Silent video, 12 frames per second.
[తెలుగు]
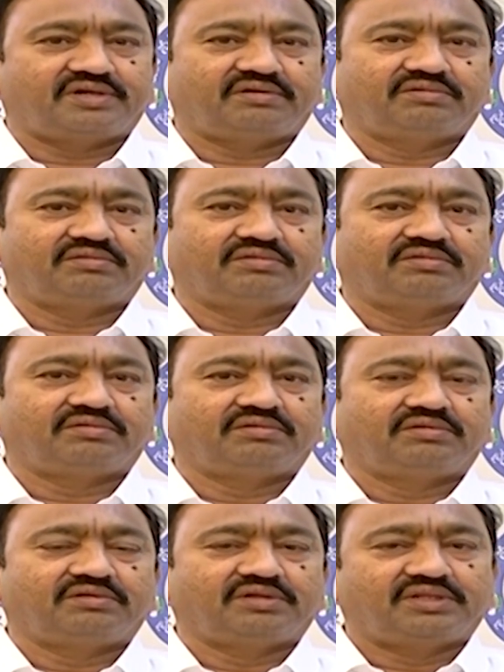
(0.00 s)
అయ్యాడు
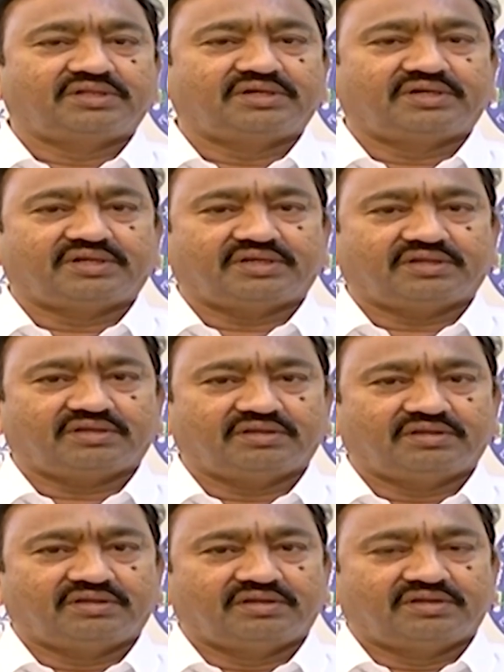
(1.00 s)
ఎందుకంటే
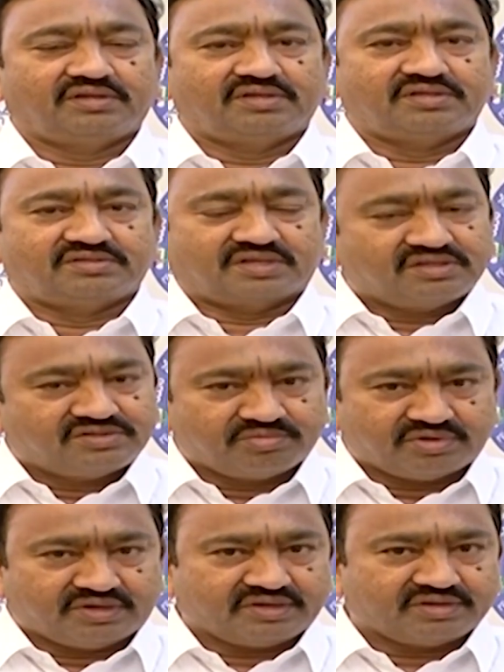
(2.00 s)
సంక్షేమ
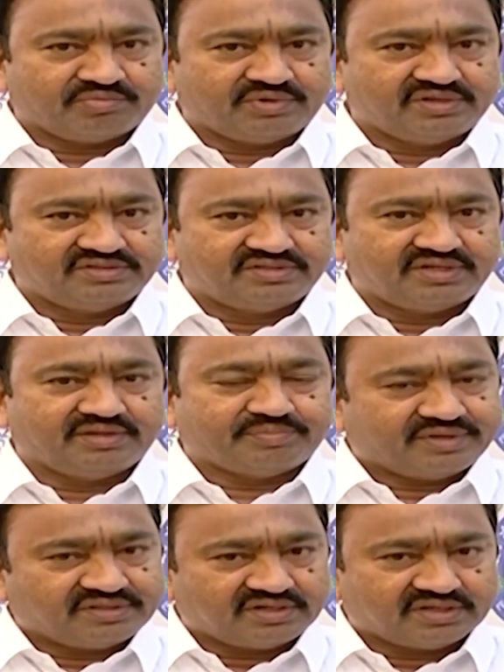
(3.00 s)
కార్యక్రమాలు ఇస్తేనే
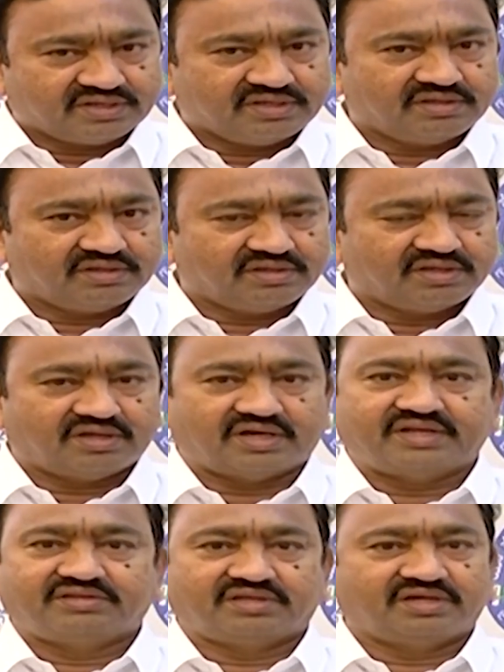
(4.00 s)
పేదలకి
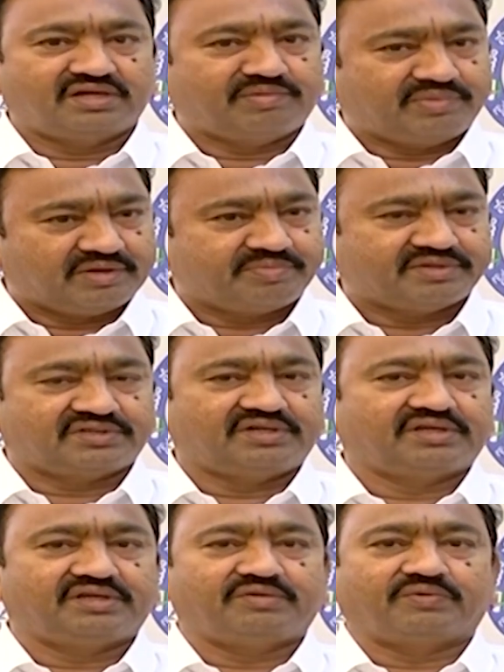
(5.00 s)
ఆర్థికంగా
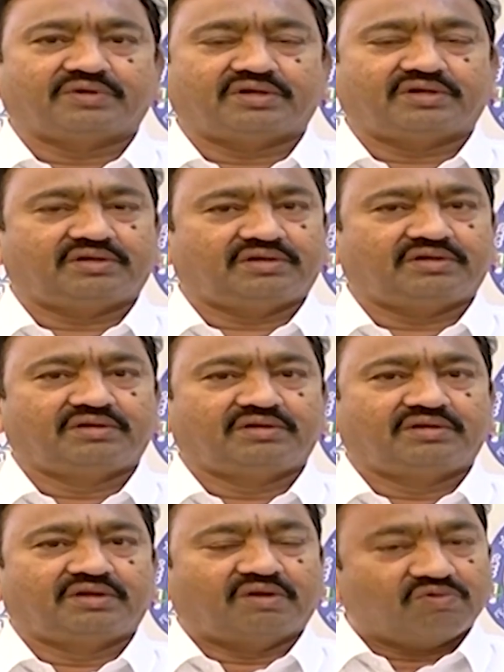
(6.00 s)
బలపడటానికి ఒక
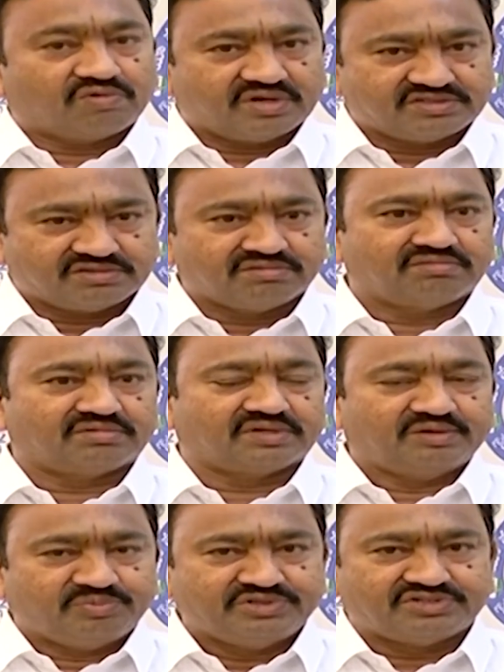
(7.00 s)
అవకాశం
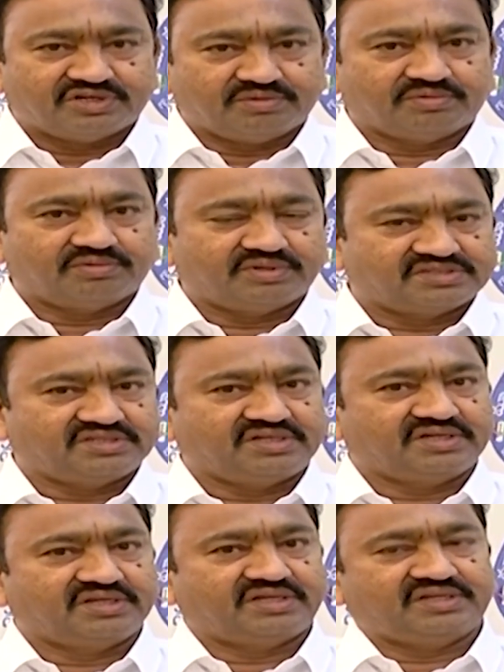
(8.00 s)
కల్పించాడు
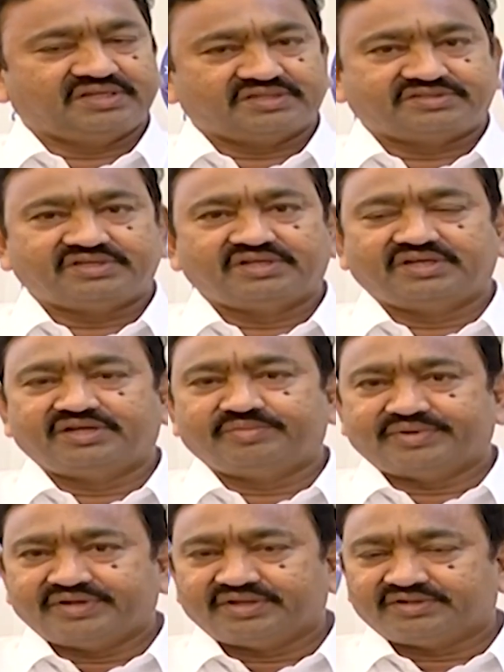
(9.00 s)
ఎస్సీలకు కానీ ఎస్టీలకు కానీ
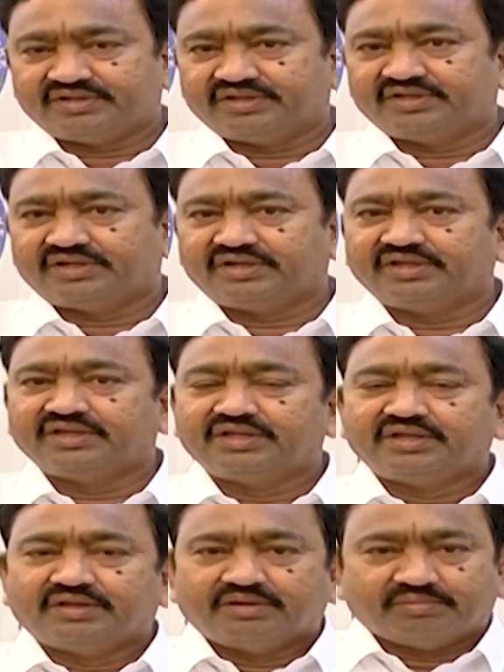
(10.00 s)
మైనార్టీలకు కానీ
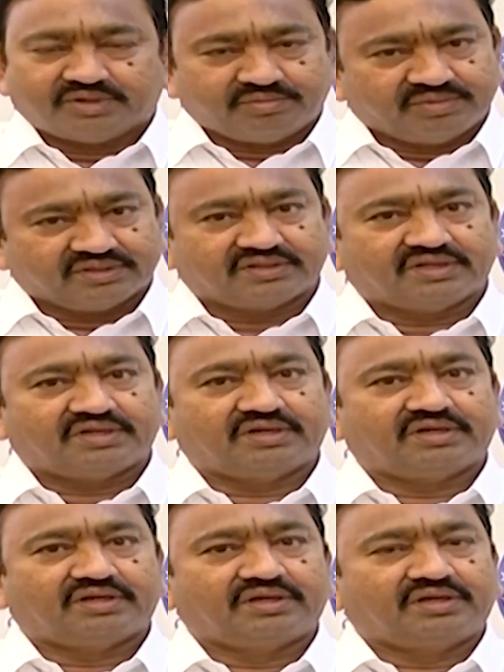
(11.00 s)
మరి మిగతా
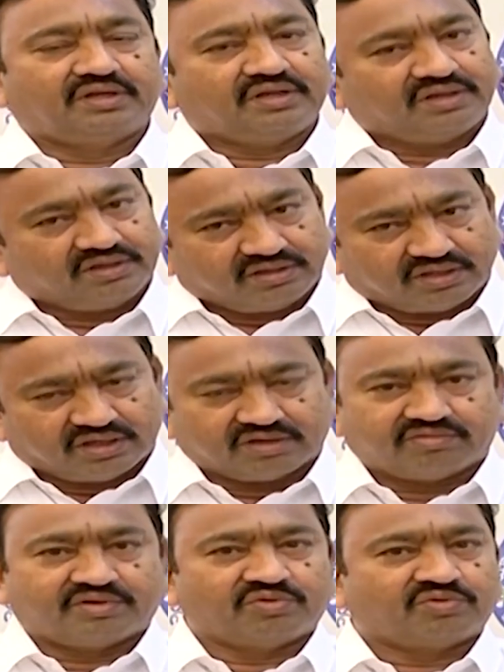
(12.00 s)

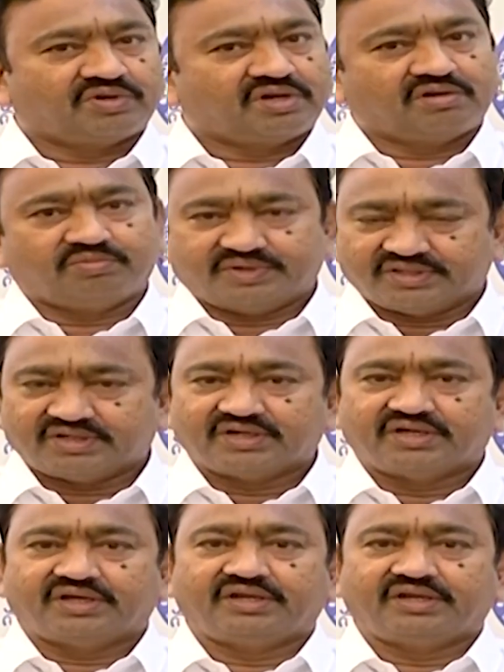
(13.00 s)
అగ్రవర్ణ కులాల్లో పేదలకు